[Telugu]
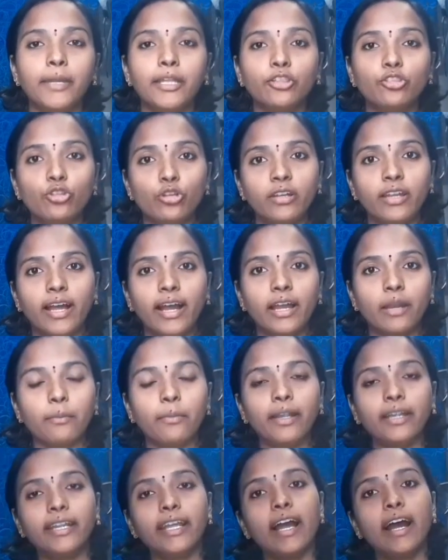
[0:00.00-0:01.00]
మెంతులు
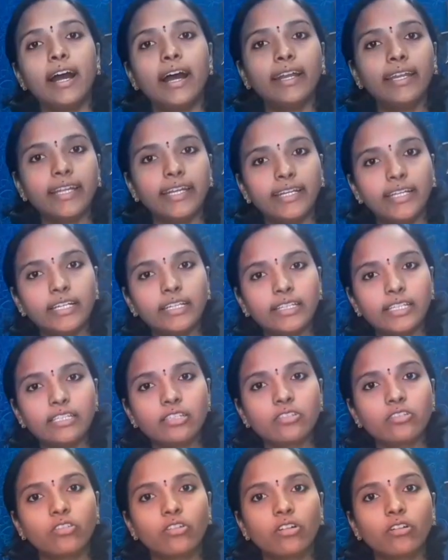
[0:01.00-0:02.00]
నానబెట్టి ఆ నీటిని
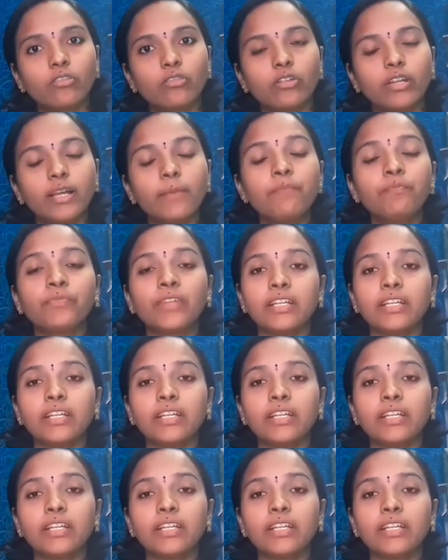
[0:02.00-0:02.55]
తీసుకోవడం కూడా